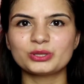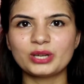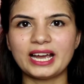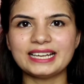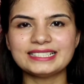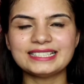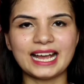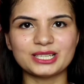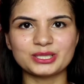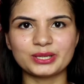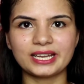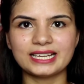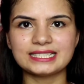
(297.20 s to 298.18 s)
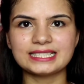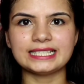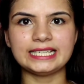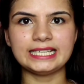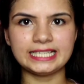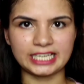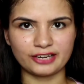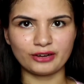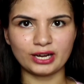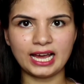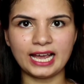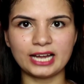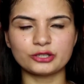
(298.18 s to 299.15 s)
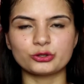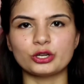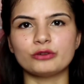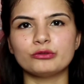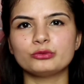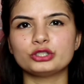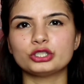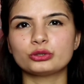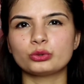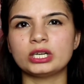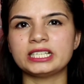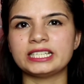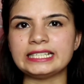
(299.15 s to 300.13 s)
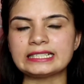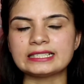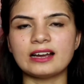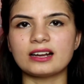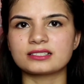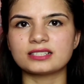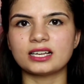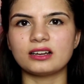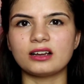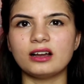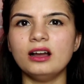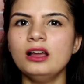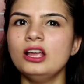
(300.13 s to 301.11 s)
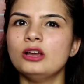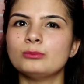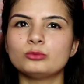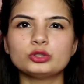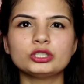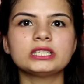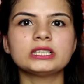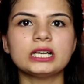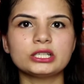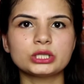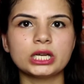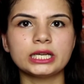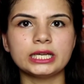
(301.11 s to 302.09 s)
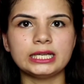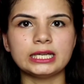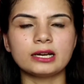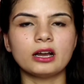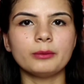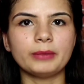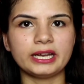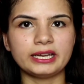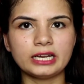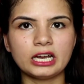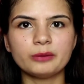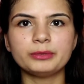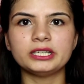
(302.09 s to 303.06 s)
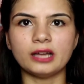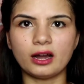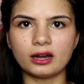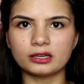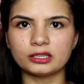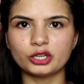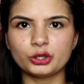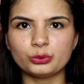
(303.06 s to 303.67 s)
सो गाइज एज यू कैन सी ये वाला एग जो है वो मुझे थोड़ा ठीक ठाक सा लगा मुझे इतना अच्छा नहीं लगा मैंने यहाँ पे डार्क कलर